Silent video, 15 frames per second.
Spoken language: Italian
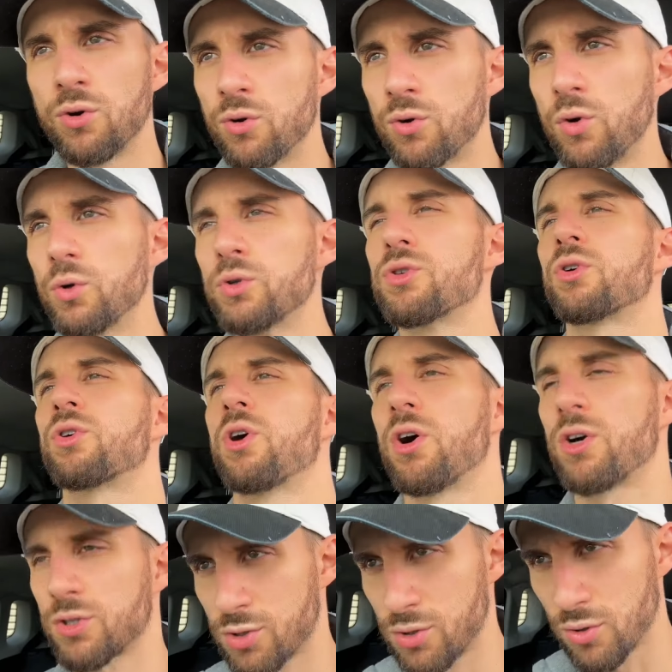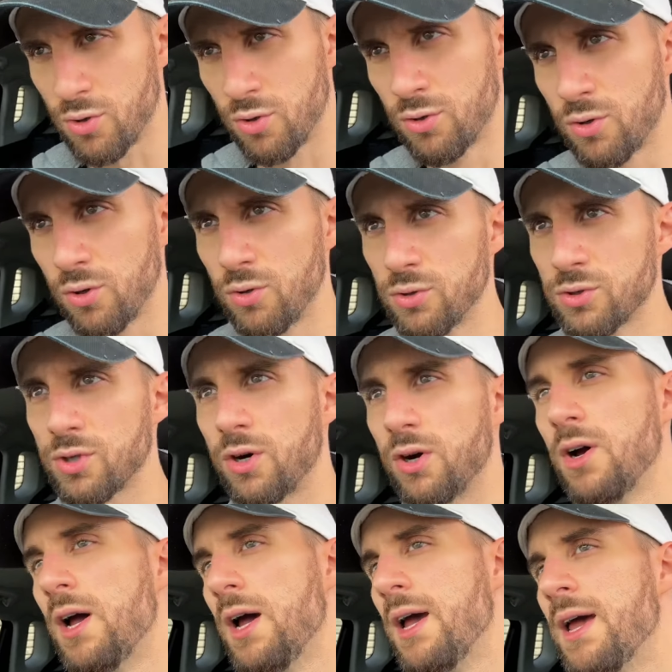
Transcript: concluso, corso concluso